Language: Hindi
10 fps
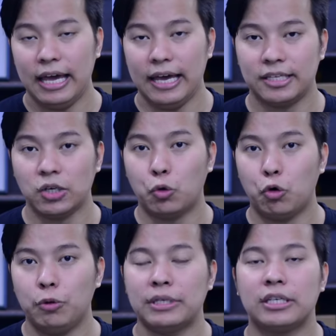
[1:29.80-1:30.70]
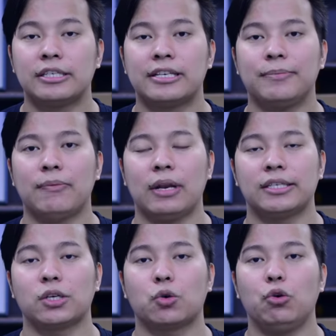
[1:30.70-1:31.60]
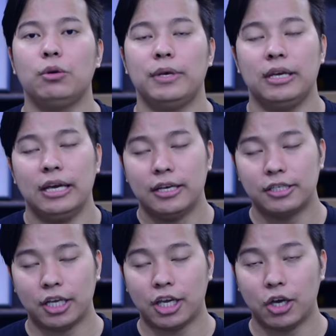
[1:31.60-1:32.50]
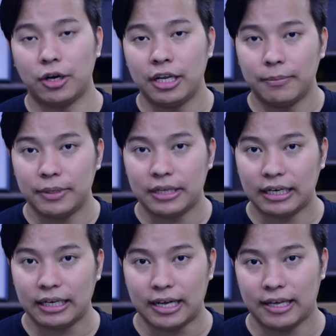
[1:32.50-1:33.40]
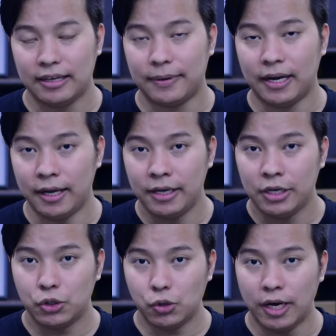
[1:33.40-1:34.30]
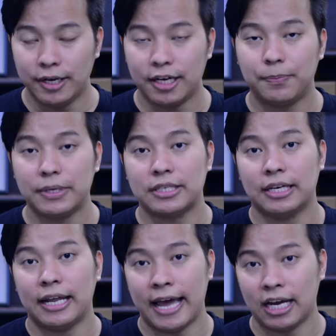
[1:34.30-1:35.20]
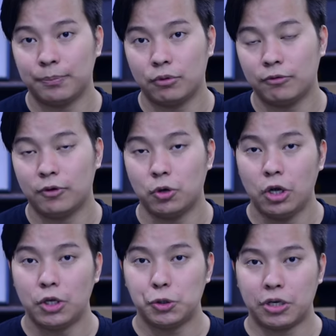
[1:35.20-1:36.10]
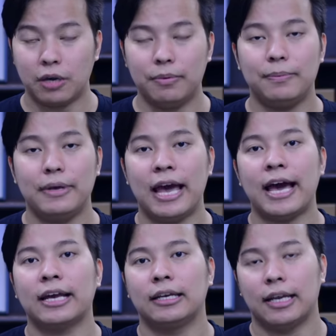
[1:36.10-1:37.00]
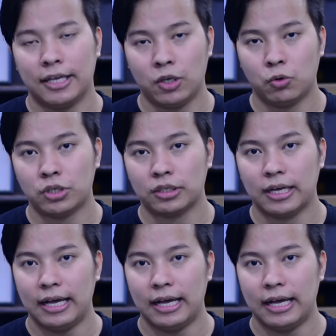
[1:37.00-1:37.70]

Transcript: ऐसा कोई भी सिस्टम या फिर ऐसा कोई भी सिक्योरिटी अभी तक नहीं बना जो हंड्रेड हैक प्रूफ हो जो कभी भी हैक नहीं हो सकता